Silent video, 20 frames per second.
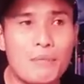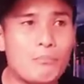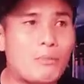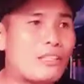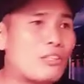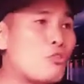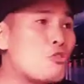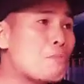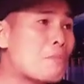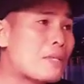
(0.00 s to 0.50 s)

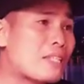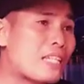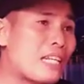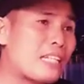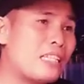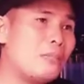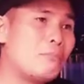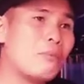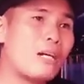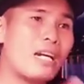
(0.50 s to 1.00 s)
Matius
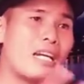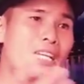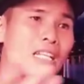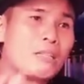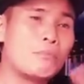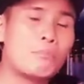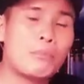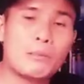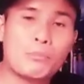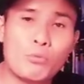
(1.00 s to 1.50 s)
pasal 5
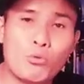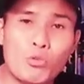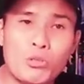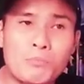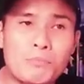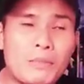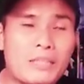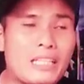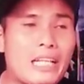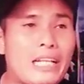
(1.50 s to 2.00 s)
ayat
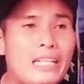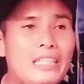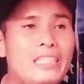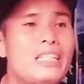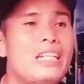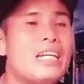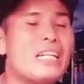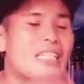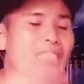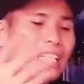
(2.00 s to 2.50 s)
44
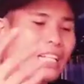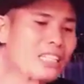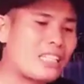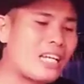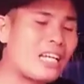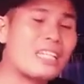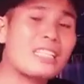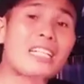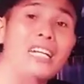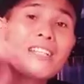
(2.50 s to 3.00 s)
tadi
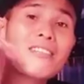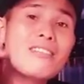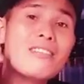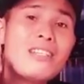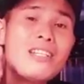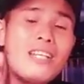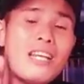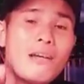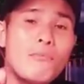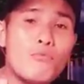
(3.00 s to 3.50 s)
dikatakan
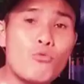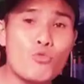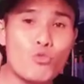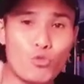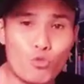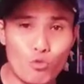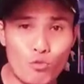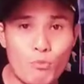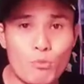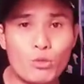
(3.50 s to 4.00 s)
kasihilah
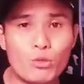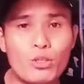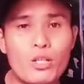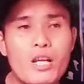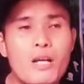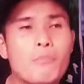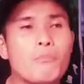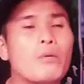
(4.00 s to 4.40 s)
musuhmu,